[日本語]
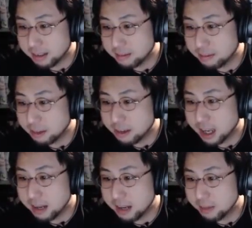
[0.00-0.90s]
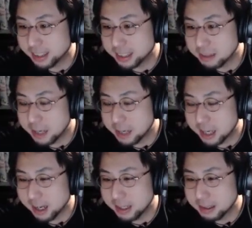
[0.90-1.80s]
もうやりまんしか頭に入っ
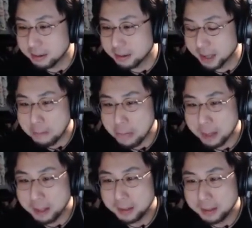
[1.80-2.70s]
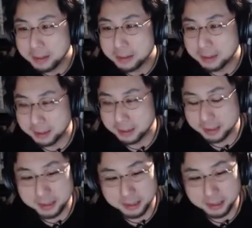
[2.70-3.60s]
てこない。
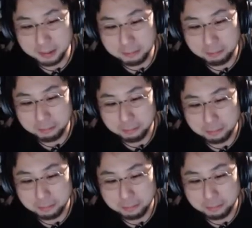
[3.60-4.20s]
うーん。